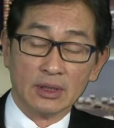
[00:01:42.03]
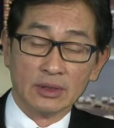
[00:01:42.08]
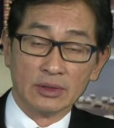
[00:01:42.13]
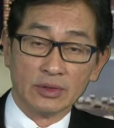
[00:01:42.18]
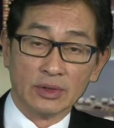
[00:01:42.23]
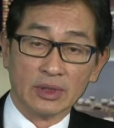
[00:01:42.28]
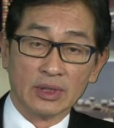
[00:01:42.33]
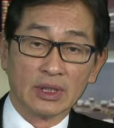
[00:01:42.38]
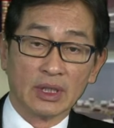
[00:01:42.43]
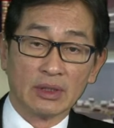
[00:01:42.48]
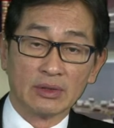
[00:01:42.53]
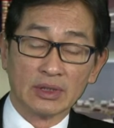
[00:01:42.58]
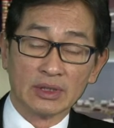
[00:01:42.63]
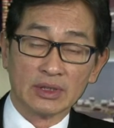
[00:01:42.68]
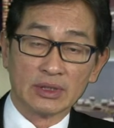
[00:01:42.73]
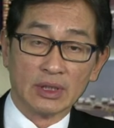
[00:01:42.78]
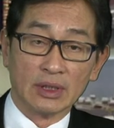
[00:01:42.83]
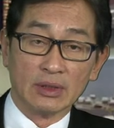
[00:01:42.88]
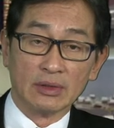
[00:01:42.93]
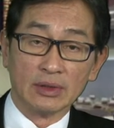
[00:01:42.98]
最高的
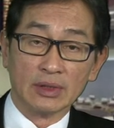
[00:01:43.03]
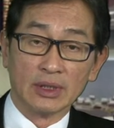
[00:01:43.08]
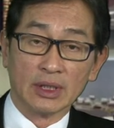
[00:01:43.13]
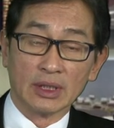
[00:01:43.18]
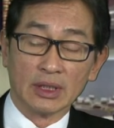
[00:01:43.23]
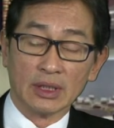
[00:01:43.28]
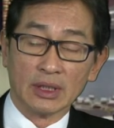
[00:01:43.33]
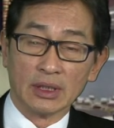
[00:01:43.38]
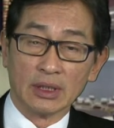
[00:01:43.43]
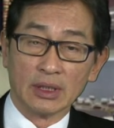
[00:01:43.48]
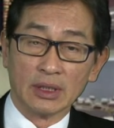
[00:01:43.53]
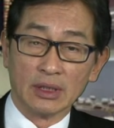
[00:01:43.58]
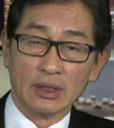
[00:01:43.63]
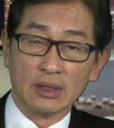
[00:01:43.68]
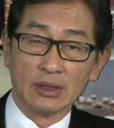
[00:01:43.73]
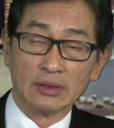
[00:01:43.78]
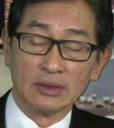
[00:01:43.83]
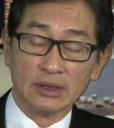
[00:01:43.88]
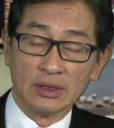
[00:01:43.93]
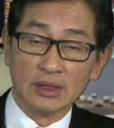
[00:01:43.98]
时候，那个
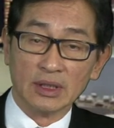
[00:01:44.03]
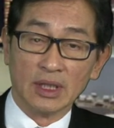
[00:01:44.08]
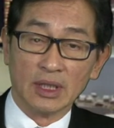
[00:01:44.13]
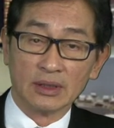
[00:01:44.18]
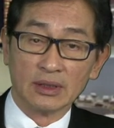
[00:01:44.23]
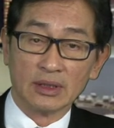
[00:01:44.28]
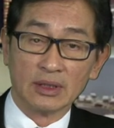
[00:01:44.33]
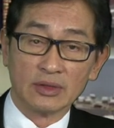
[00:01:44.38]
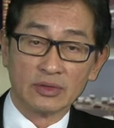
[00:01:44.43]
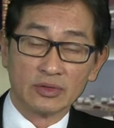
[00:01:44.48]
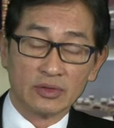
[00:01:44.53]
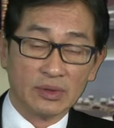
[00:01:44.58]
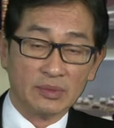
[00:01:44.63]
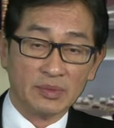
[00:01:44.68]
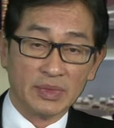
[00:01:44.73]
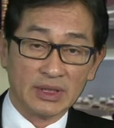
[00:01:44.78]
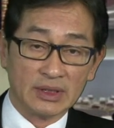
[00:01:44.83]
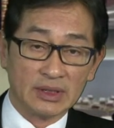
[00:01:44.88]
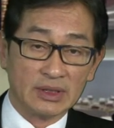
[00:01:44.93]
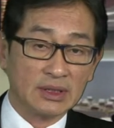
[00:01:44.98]
银行的准
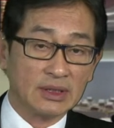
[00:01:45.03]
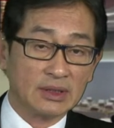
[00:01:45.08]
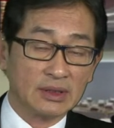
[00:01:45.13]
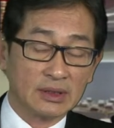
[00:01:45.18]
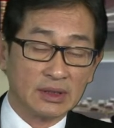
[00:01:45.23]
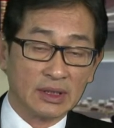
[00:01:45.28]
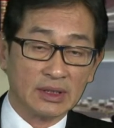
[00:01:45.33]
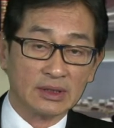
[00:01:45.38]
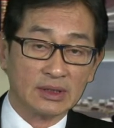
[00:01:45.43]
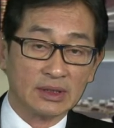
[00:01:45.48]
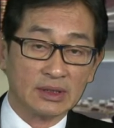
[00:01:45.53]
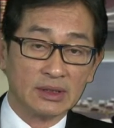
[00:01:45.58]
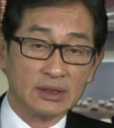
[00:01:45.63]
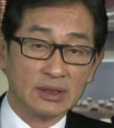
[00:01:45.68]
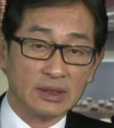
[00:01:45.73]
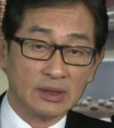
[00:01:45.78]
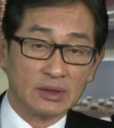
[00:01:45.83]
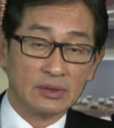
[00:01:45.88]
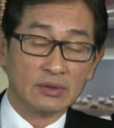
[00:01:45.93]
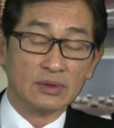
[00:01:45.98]
备金曾经
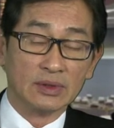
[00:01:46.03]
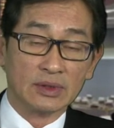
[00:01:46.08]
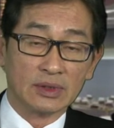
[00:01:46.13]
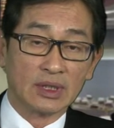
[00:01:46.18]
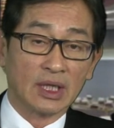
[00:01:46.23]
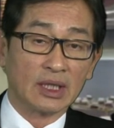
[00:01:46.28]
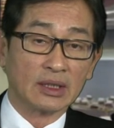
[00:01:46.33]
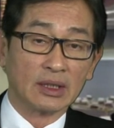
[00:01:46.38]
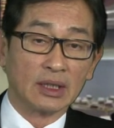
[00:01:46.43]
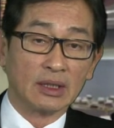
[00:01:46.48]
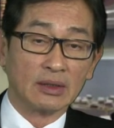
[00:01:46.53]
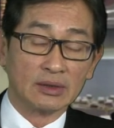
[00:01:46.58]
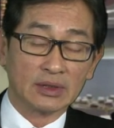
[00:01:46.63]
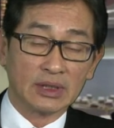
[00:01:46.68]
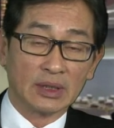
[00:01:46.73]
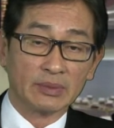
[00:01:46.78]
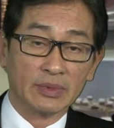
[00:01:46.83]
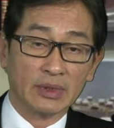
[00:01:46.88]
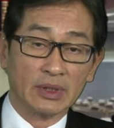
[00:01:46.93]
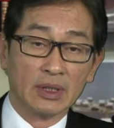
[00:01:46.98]
一度达到
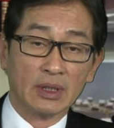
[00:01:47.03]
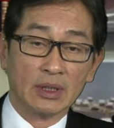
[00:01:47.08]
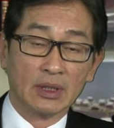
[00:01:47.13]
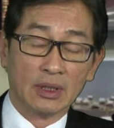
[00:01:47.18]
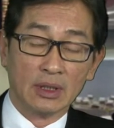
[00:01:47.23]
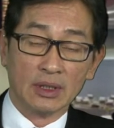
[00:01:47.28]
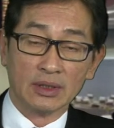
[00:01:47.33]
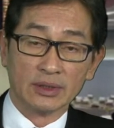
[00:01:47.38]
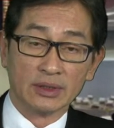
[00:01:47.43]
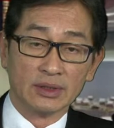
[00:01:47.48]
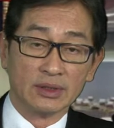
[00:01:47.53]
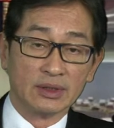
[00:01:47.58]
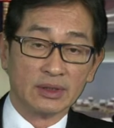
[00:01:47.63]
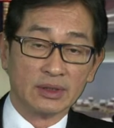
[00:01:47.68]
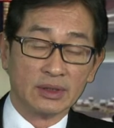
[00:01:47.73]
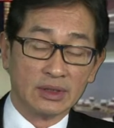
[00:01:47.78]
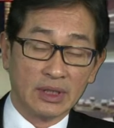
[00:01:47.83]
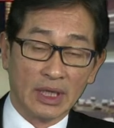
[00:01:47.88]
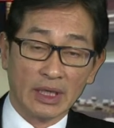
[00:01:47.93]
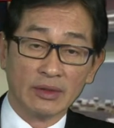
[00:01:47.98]
差不多二十
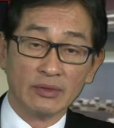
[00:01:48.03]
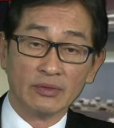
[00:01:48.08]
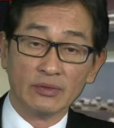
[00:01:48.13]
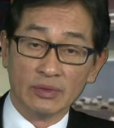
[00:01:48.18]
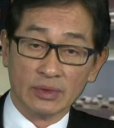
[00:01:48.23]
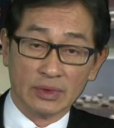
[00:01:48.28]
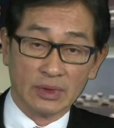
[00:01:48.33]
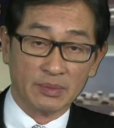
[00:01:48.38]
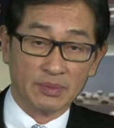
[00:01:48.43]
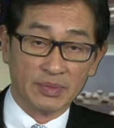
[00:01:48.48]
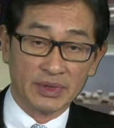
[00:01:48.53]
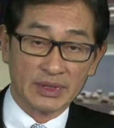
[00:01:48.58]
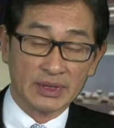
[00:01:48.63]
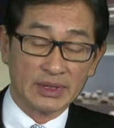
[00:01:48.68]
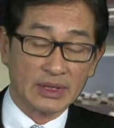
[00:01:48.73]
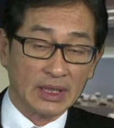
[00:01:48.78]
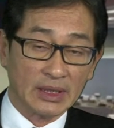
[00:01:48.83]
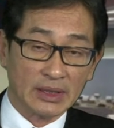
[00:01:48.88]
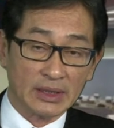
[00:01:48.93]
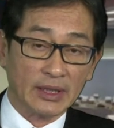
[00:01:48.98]
点五个
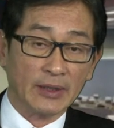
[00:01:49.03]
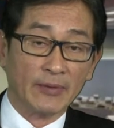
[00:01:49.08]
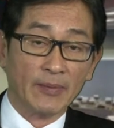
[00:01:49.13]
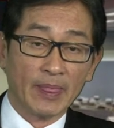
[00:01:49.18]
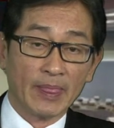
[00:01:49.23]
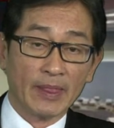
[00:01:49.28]
percent 的。